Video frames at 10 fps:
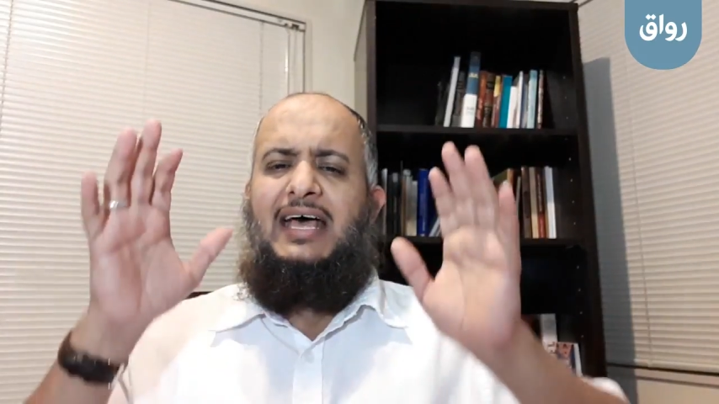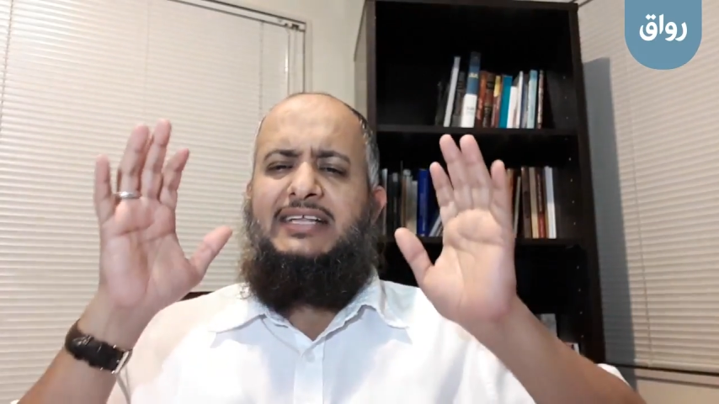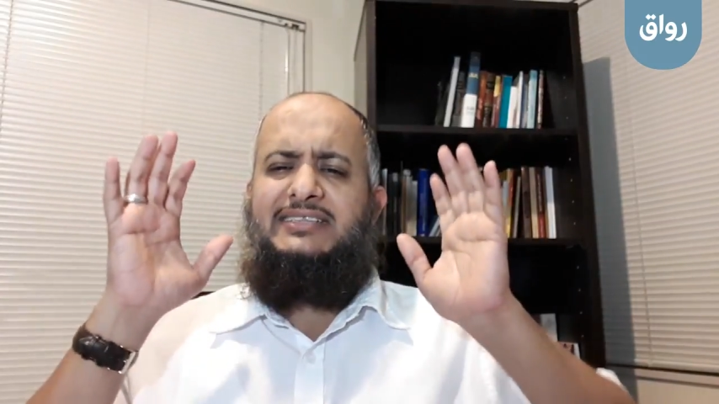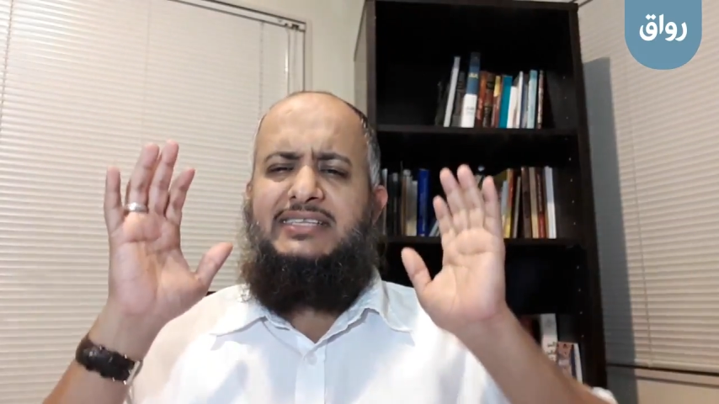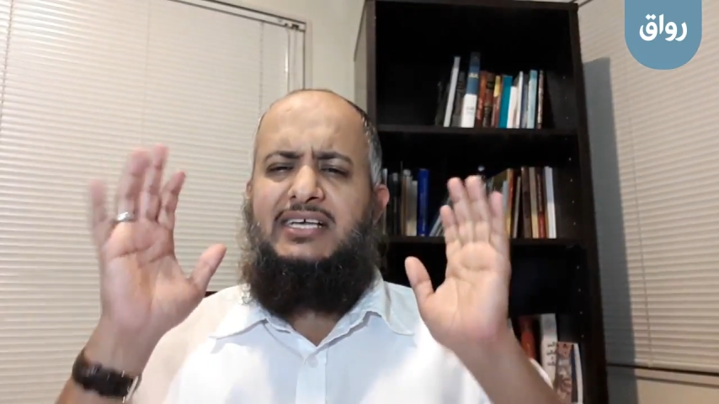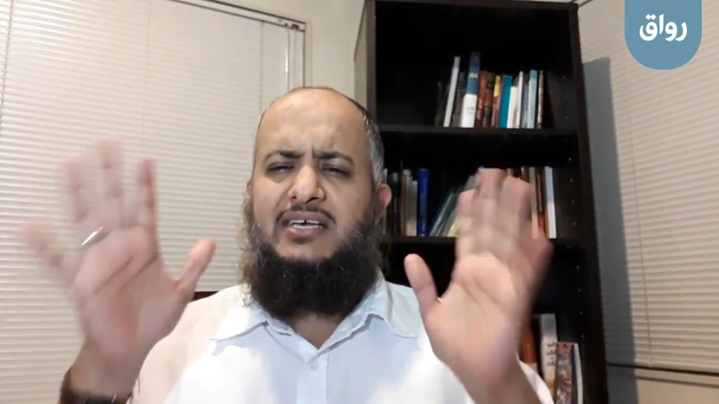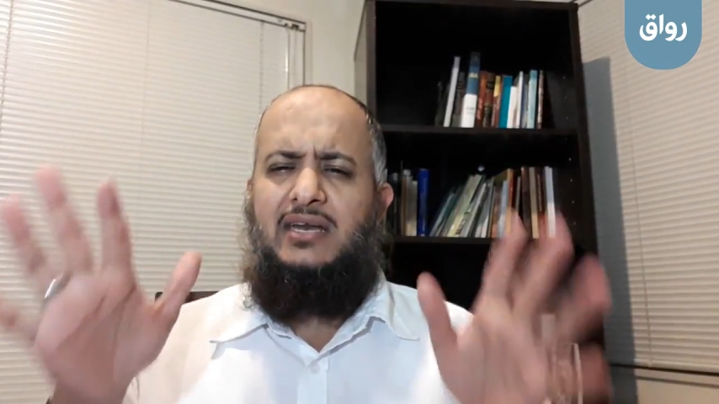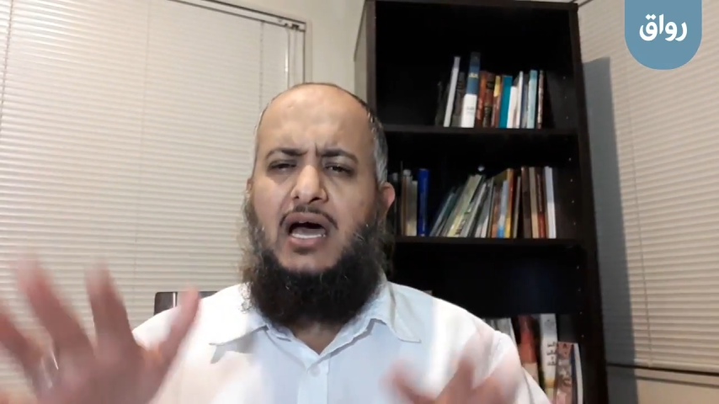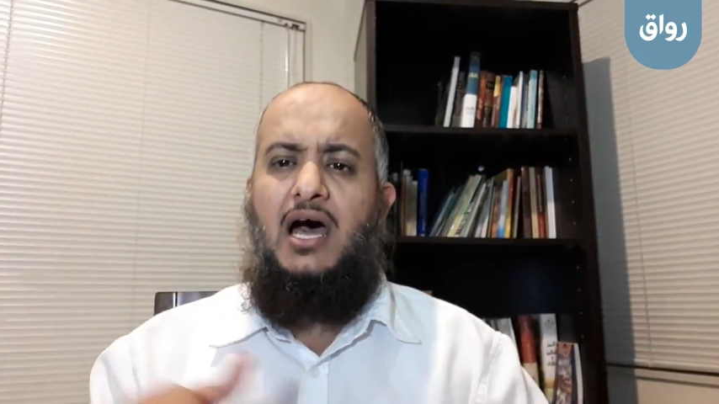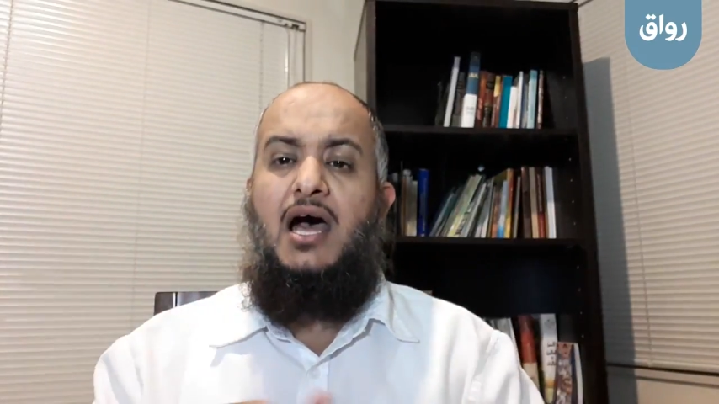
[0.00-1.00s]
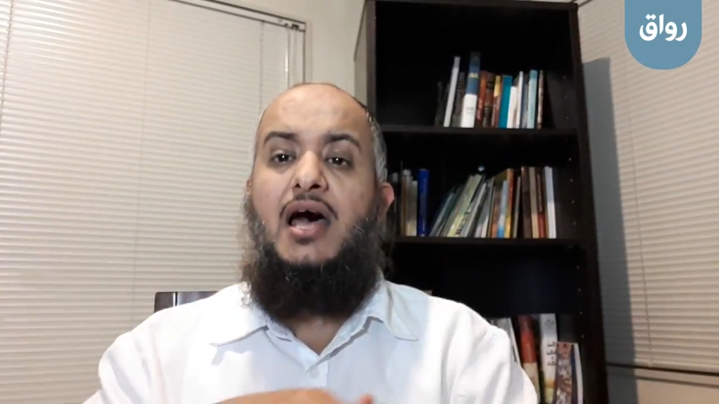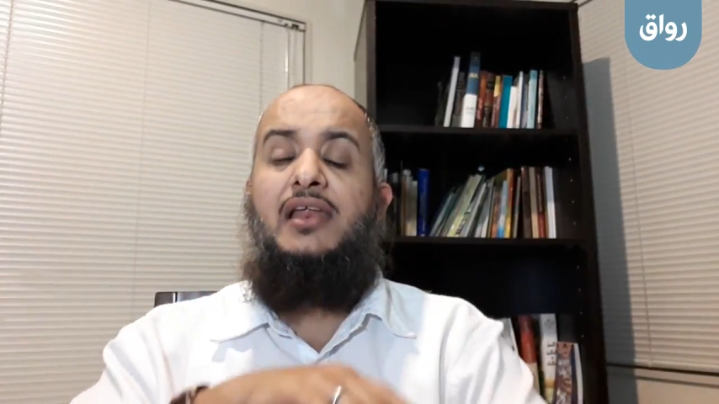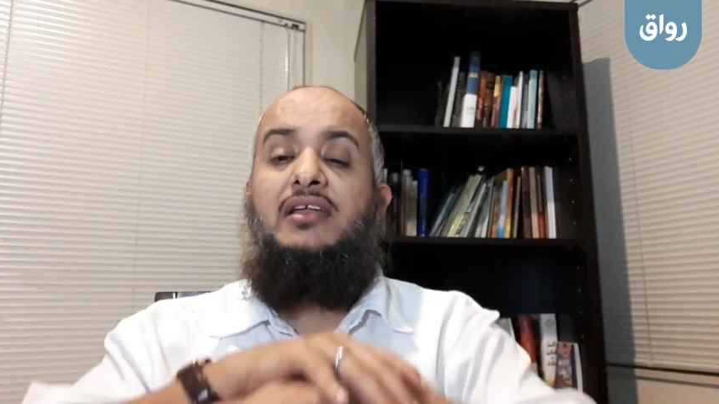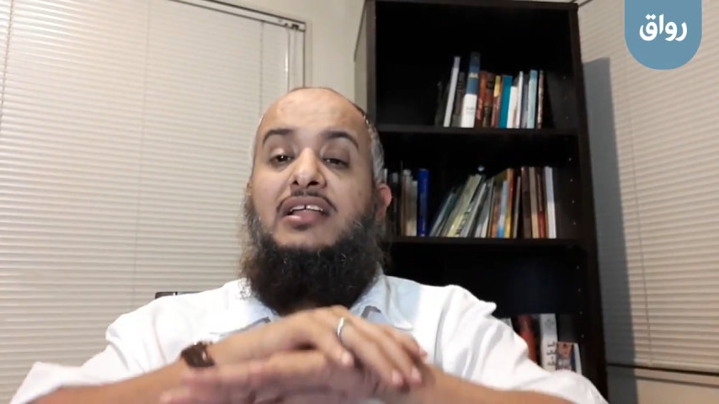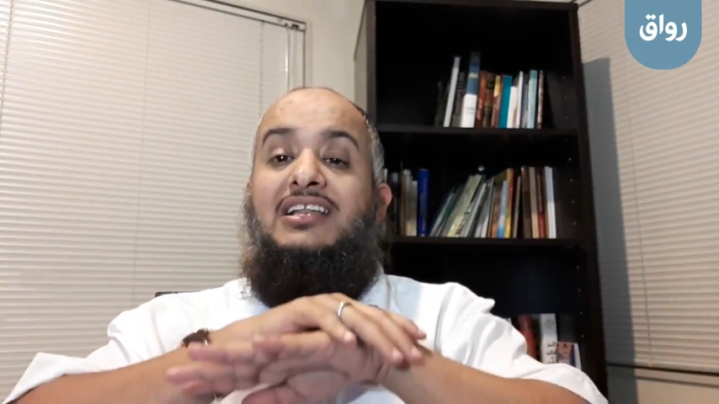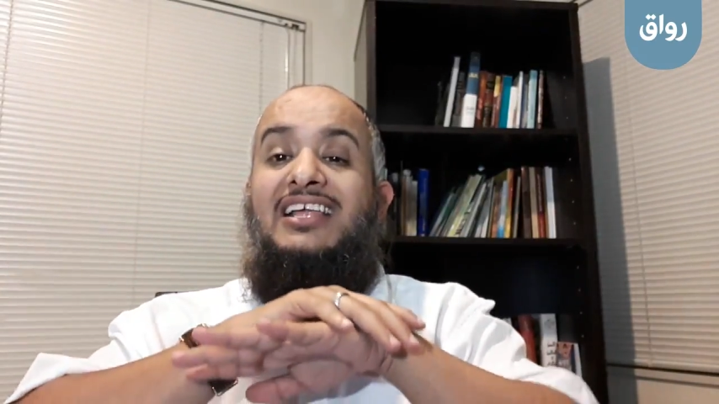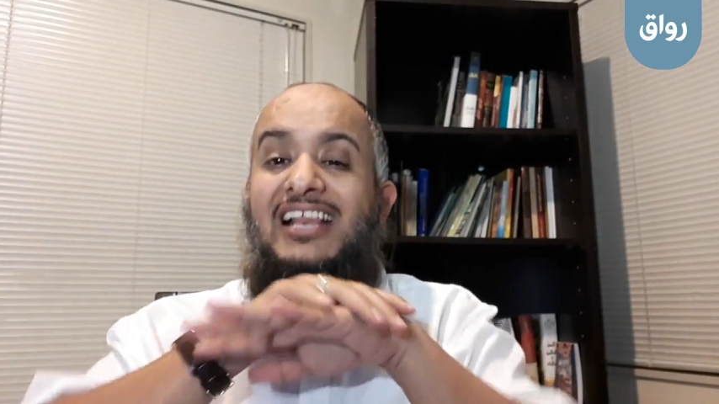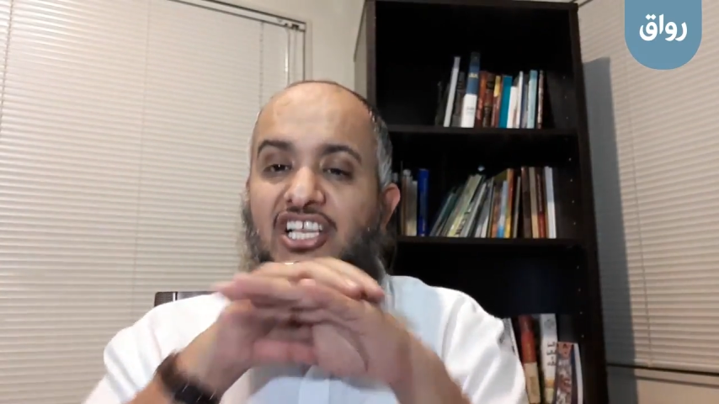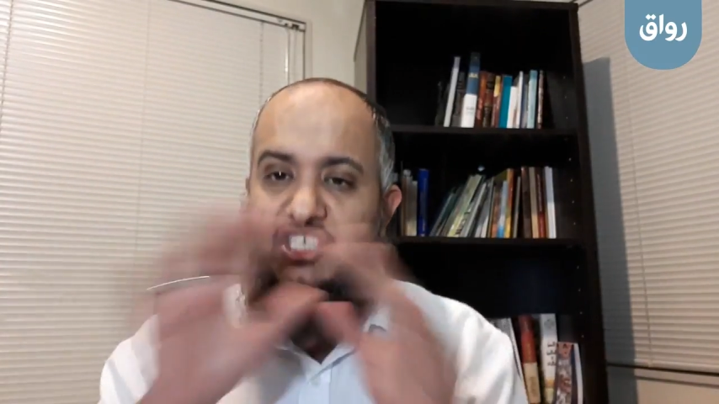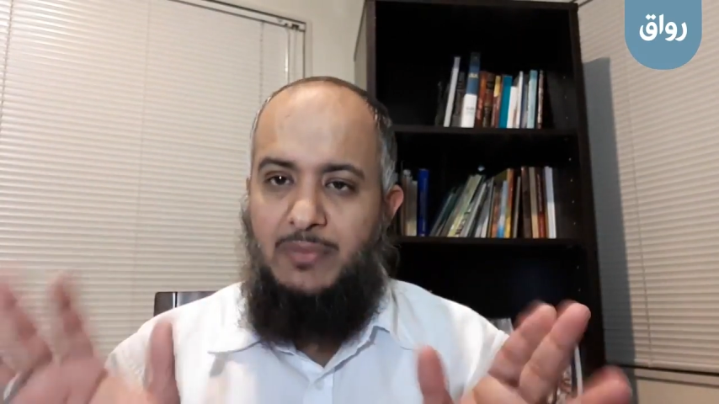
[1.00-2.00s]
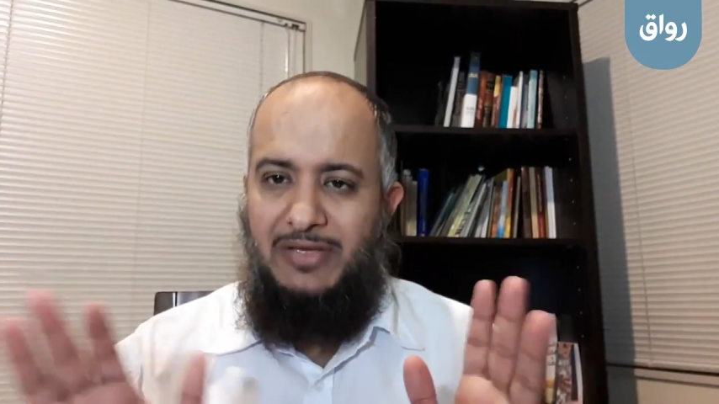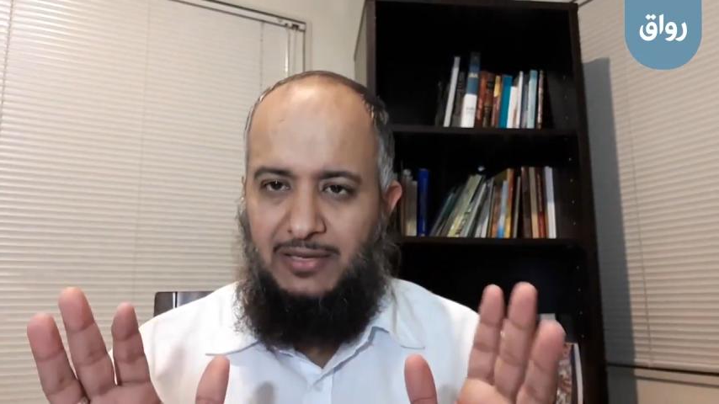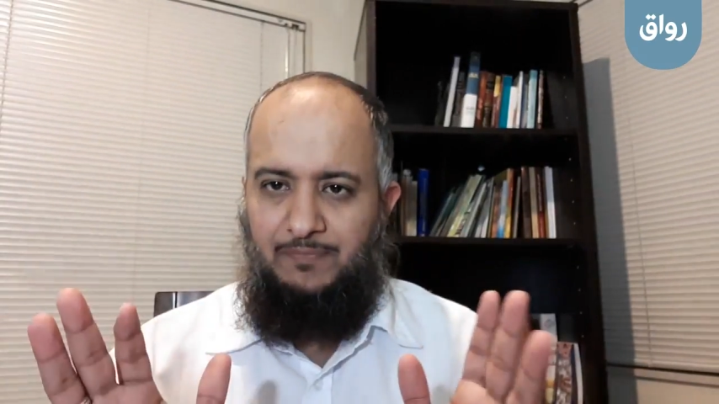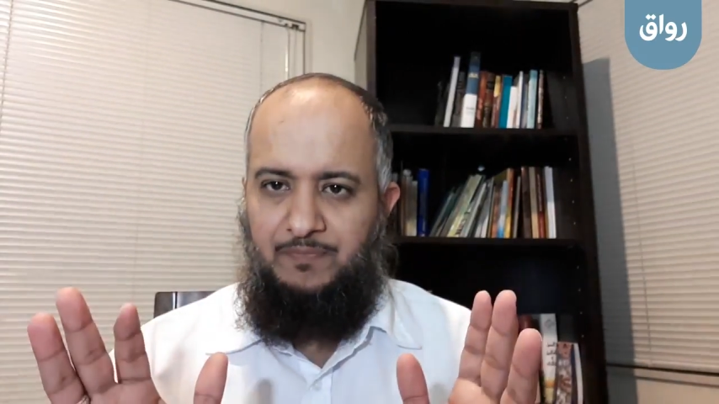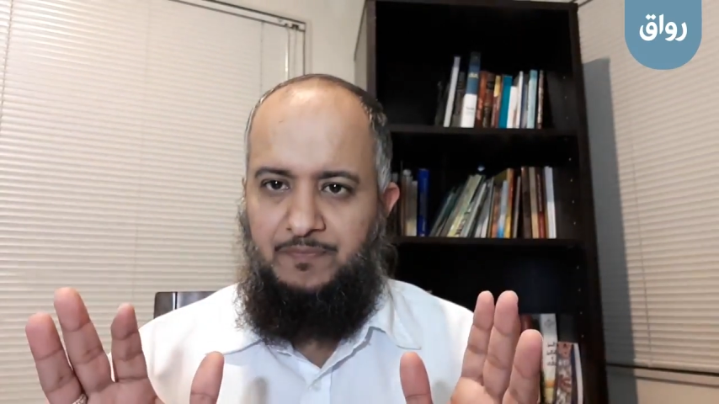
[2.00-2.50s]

التكرار للجميع